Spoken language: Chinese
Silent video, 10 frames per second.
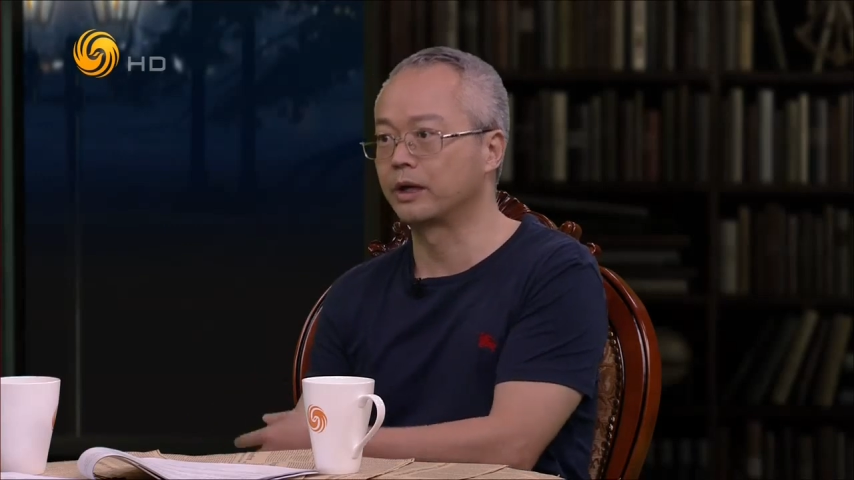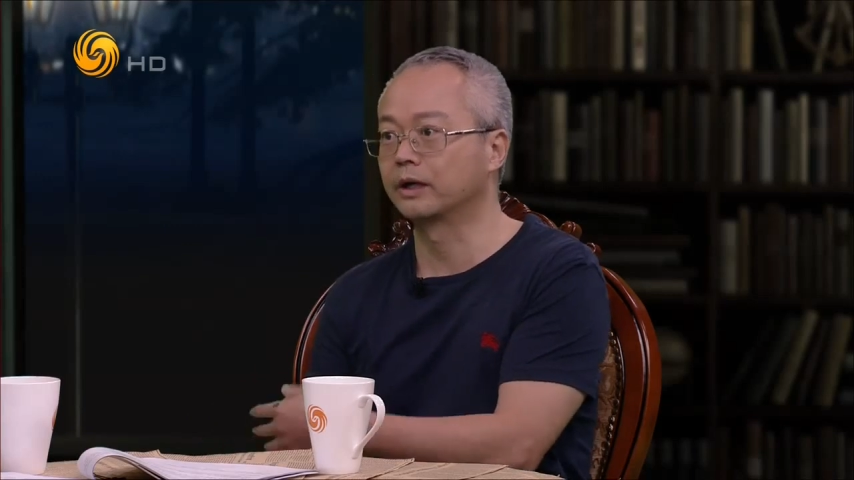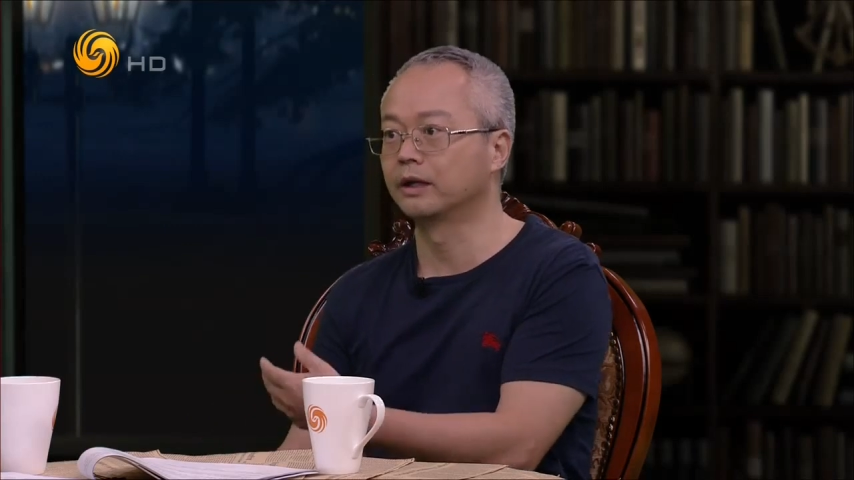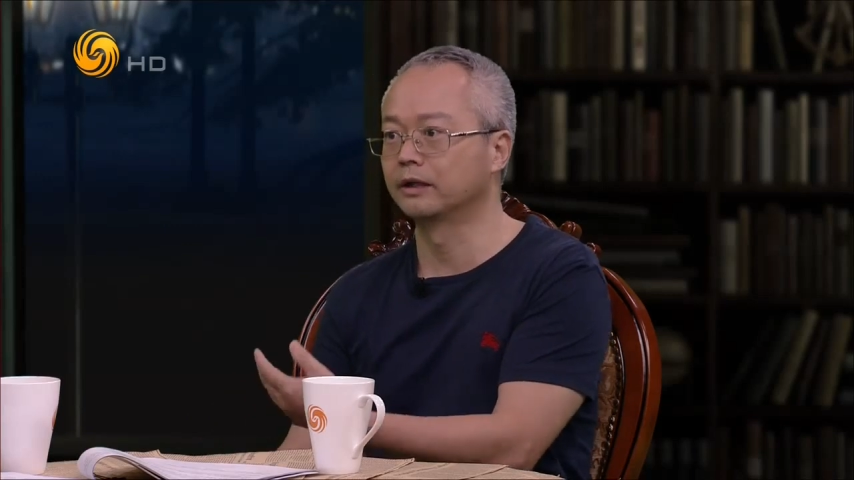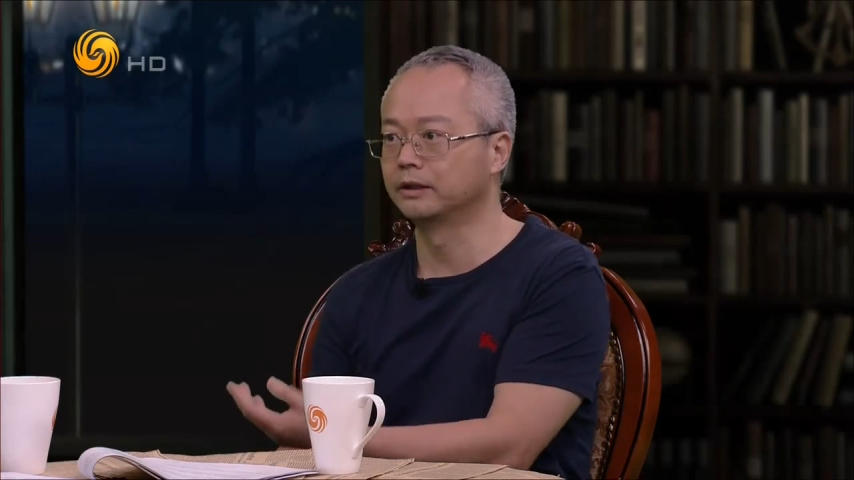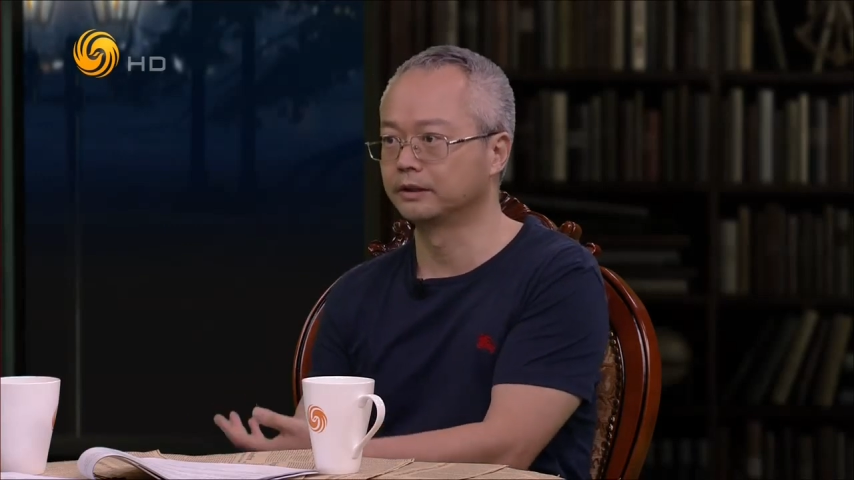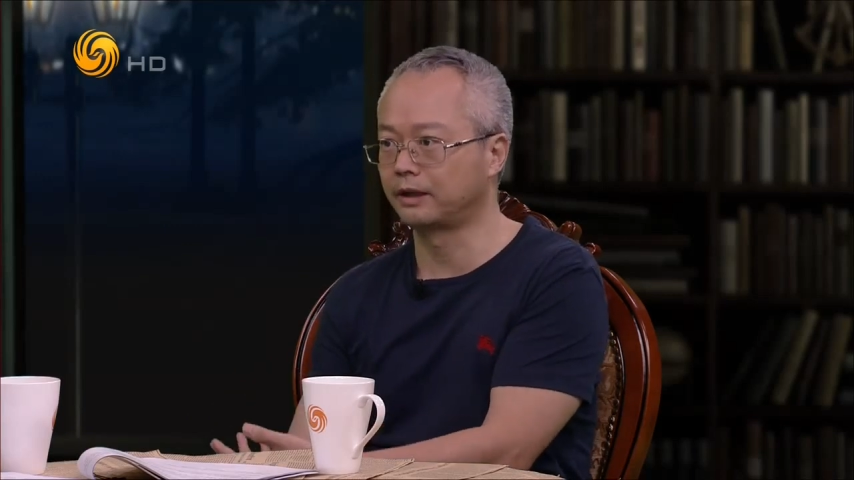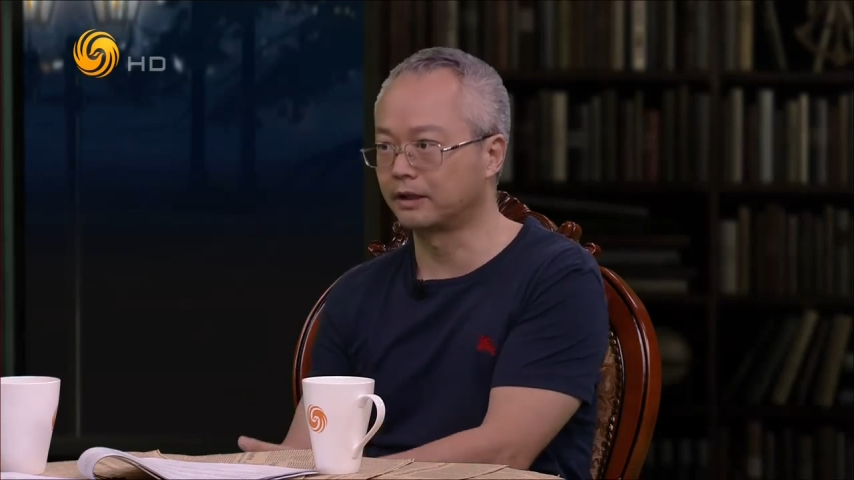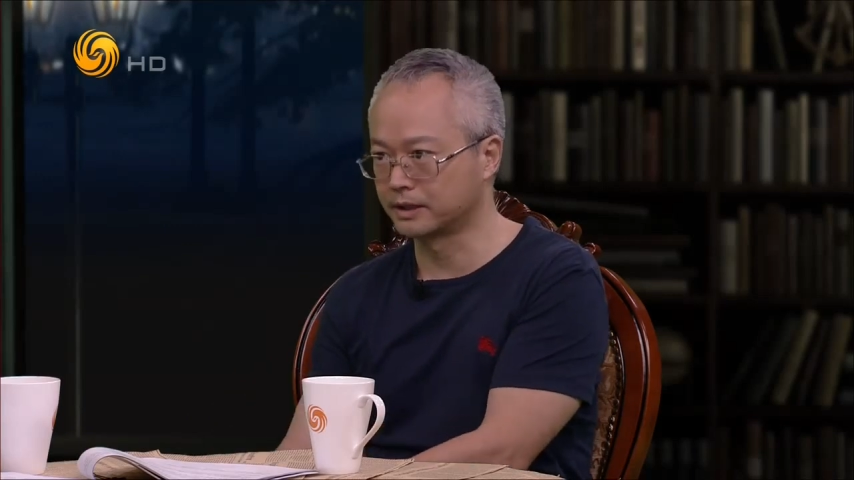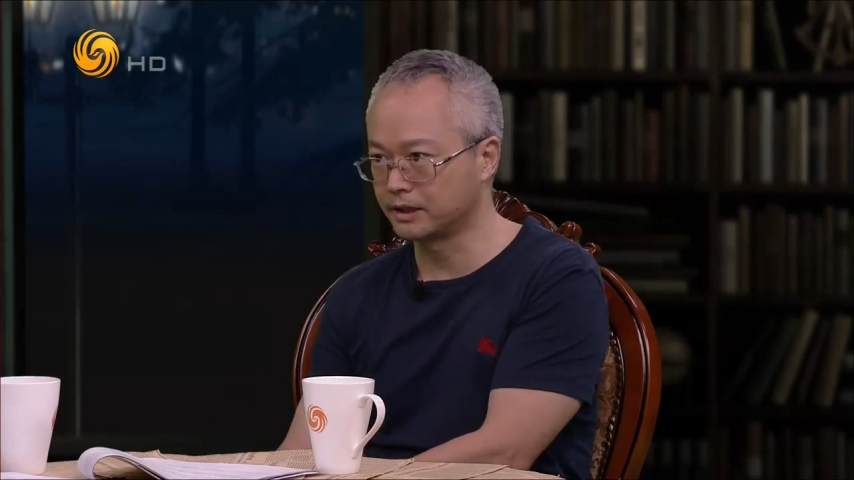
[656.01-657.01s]
传给了那
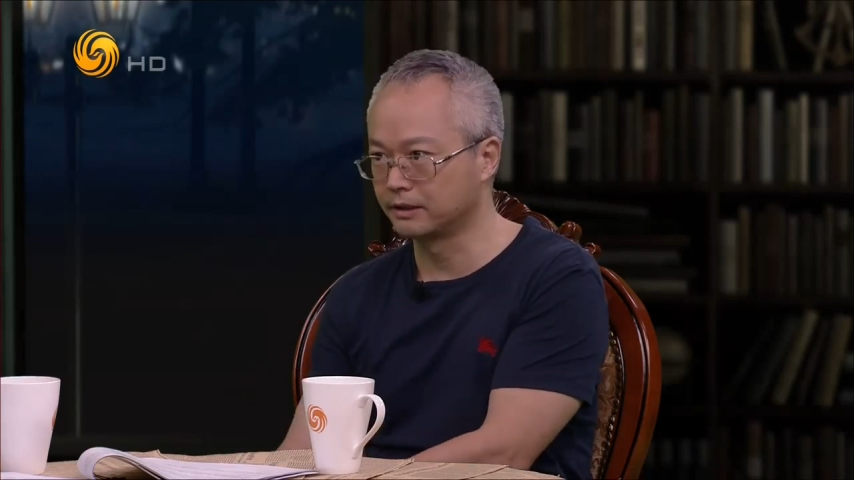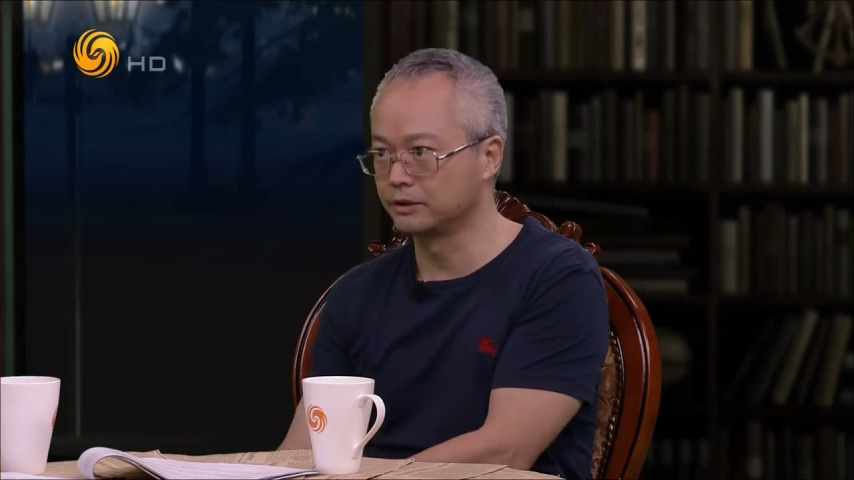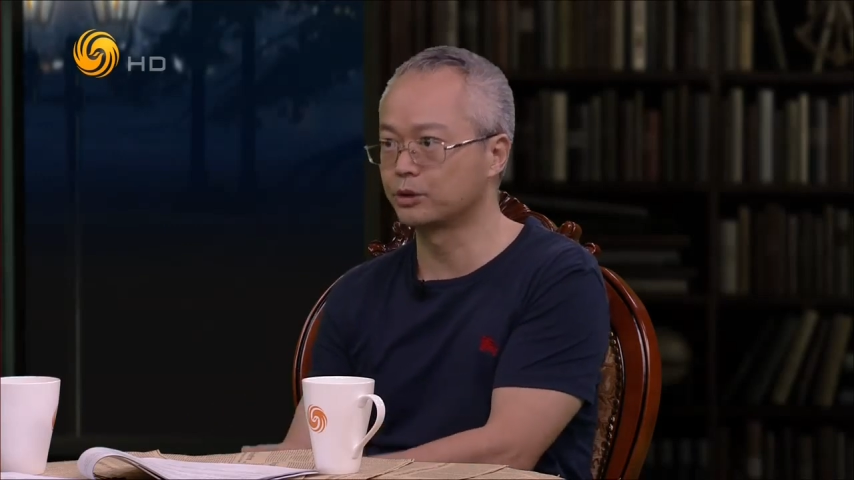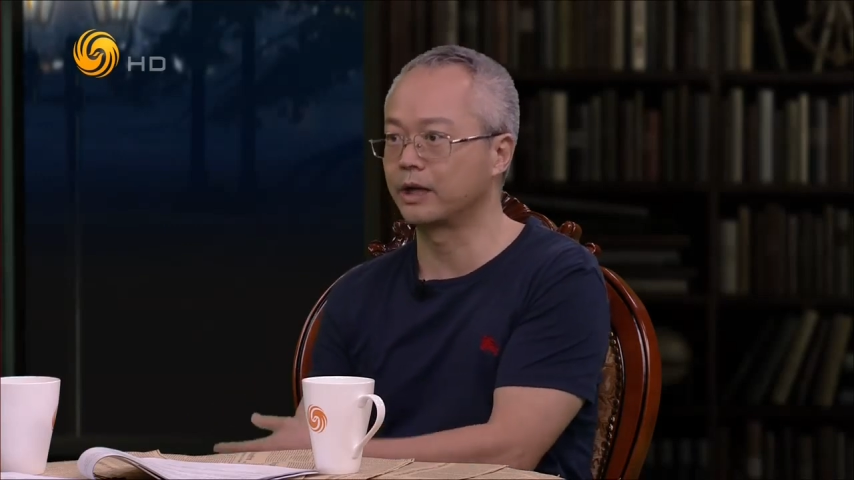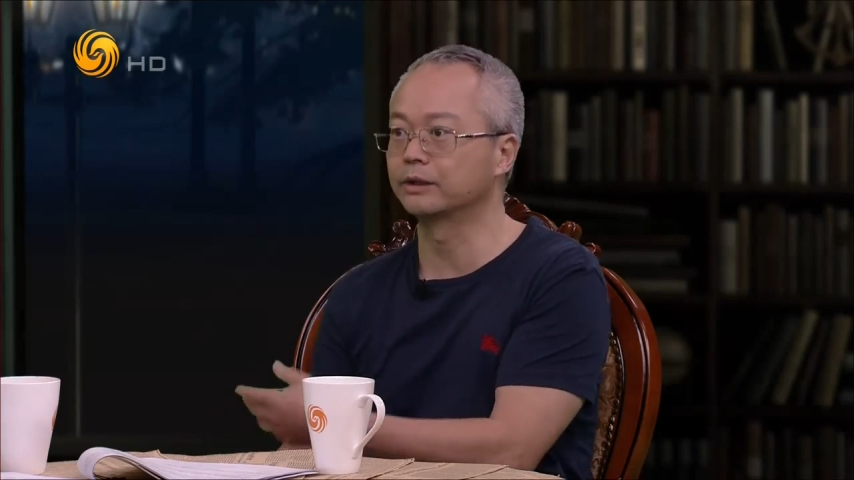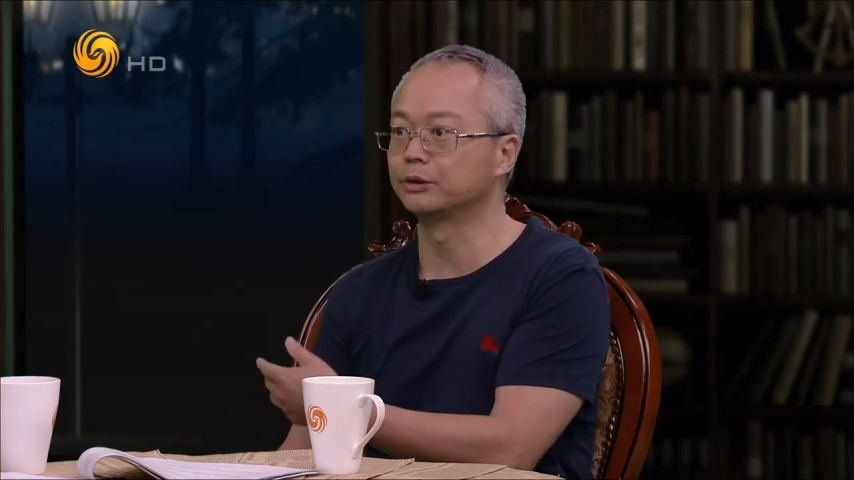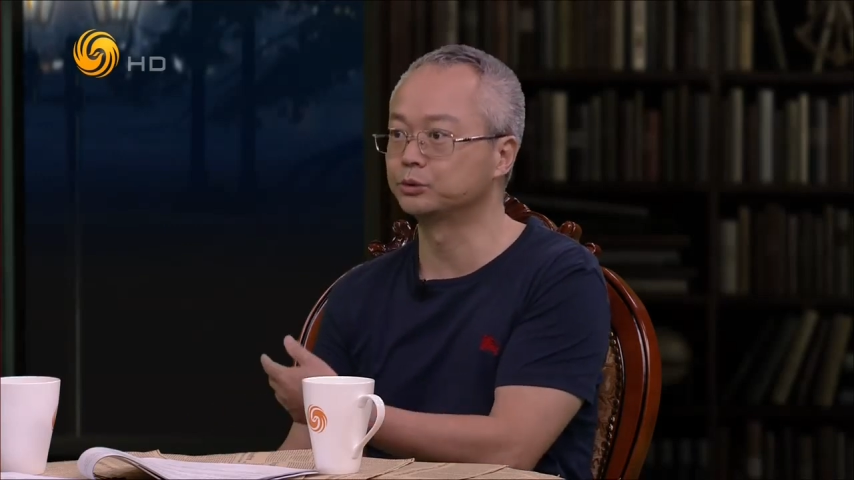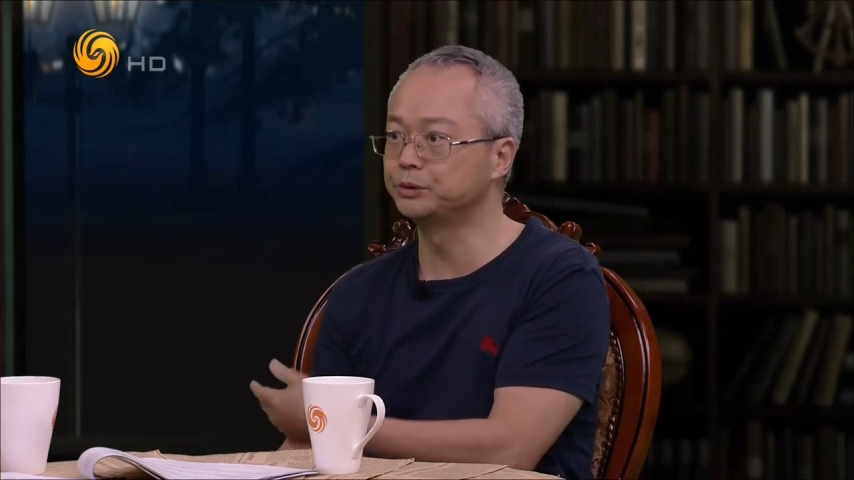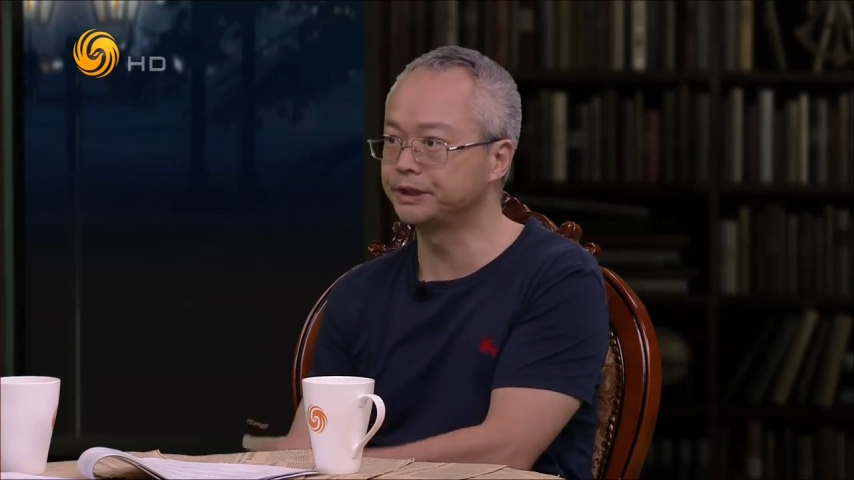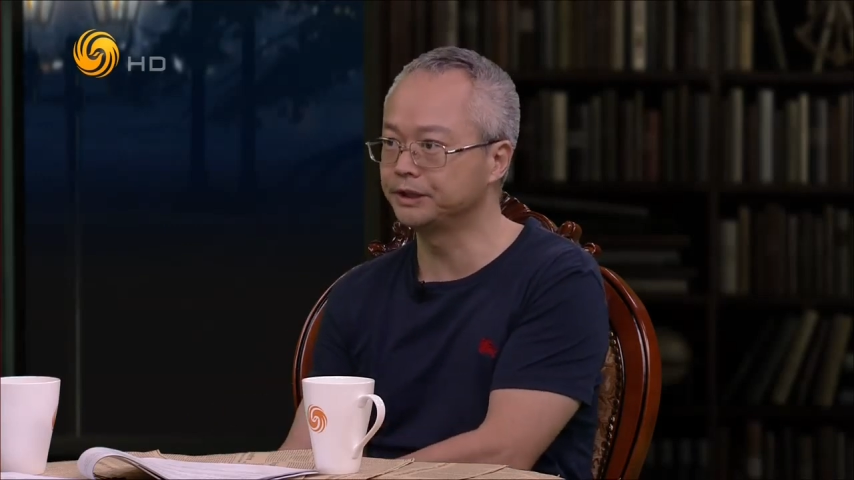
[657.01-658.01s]
个二陈，传给
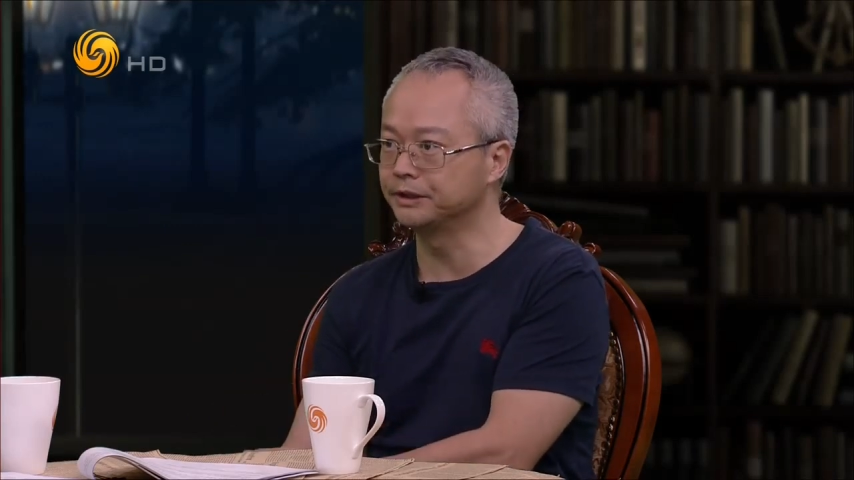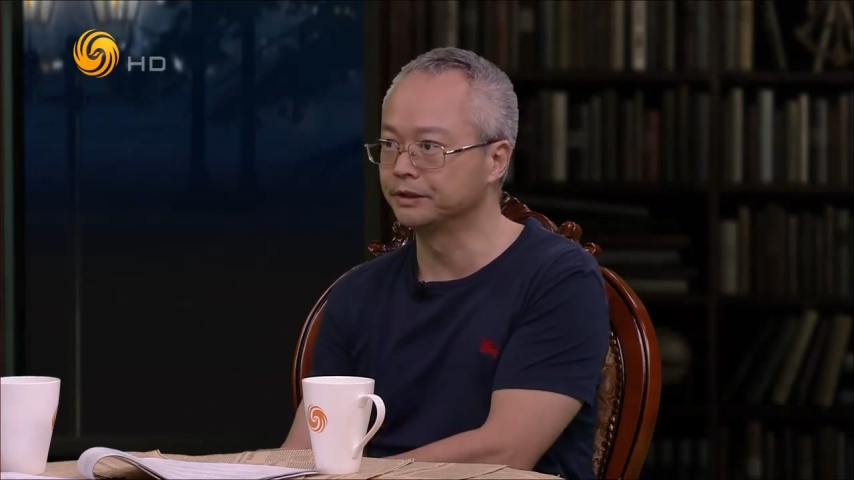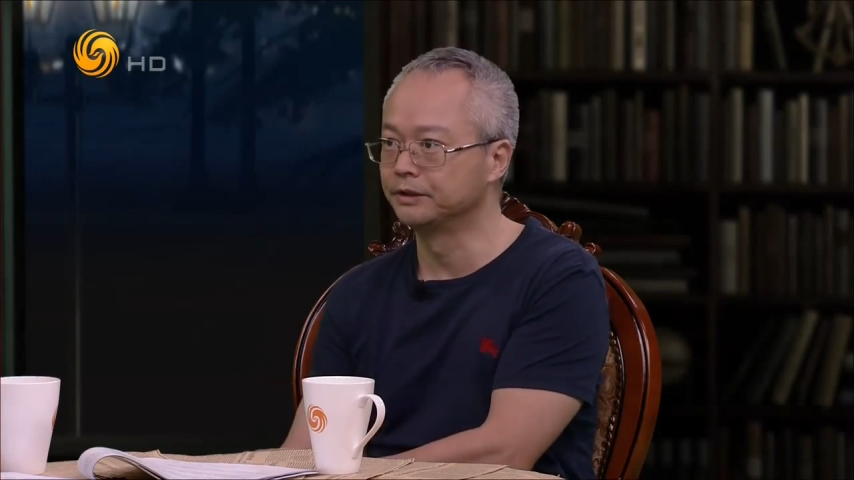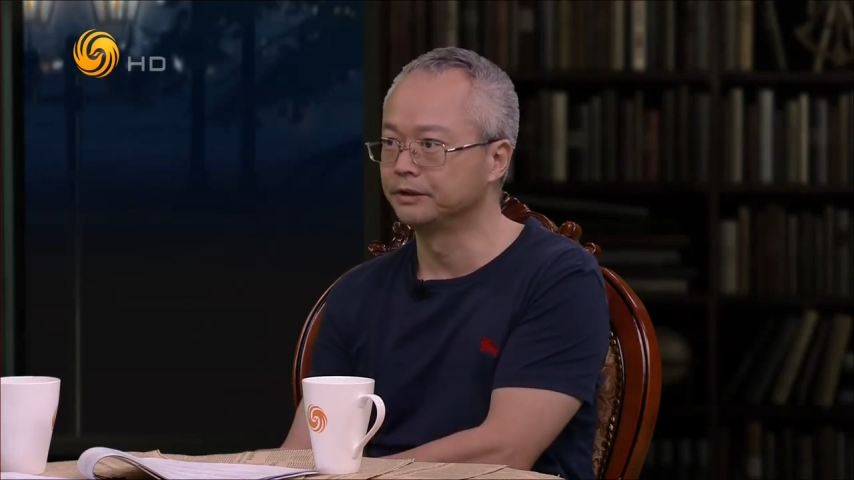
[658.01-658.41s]
朱熹。